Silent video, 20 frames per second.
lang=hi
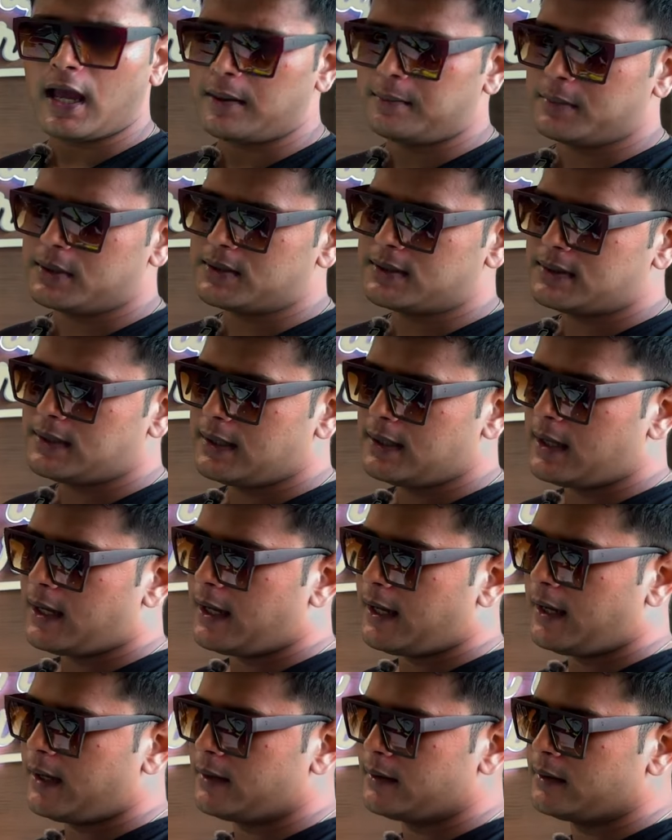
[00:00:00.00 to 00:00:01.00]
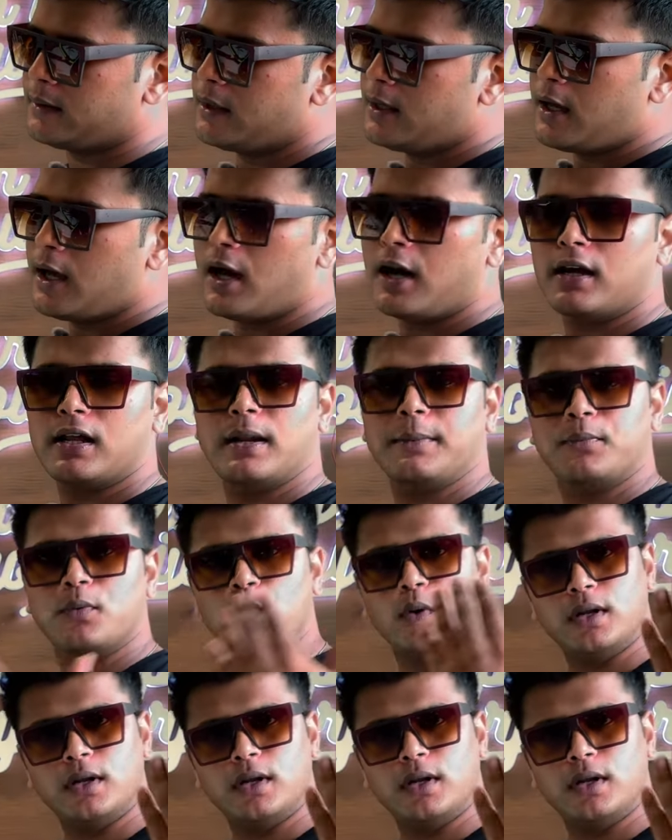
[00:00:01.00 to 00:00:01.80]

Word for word: आई मस्ट से एंड अगर आपको